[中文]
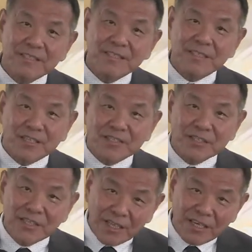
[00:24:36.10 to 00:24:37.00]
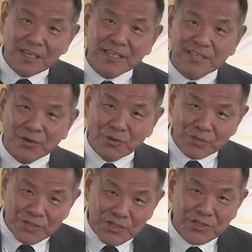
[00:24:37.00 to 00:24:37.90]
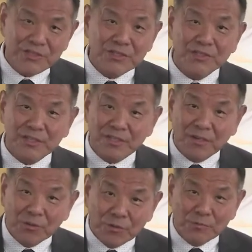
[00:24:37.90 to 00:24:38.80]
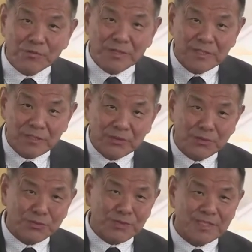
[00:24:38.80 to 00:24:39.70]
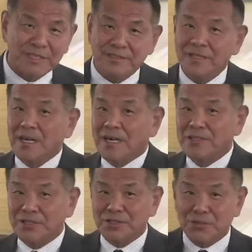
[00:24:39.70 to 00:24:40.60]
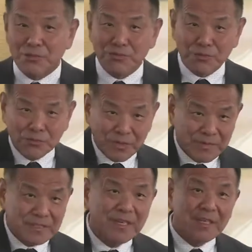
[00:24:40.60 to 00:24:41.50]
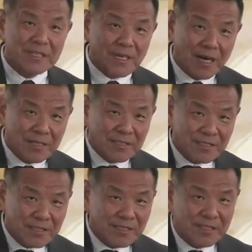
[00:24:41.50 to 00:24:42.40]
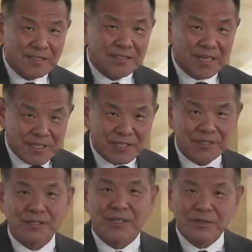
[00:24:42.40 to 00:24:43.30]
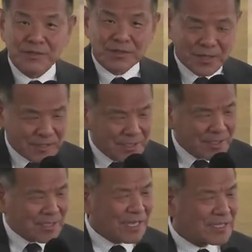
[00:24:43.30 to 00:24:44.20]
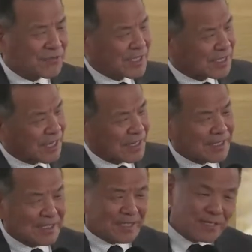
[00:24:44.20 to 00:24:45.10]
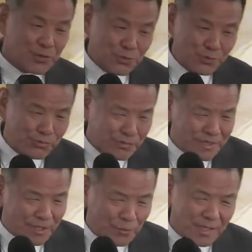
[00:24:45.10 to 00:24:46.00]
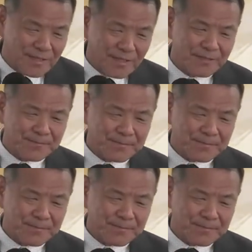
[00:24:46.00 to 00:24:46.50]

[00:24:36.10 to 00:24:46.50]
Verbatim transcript: 讲的是店里头真正的，我们说信主的人，而且是从我们常信的人开始，对吧？开始往下哈，来疏通这个管道。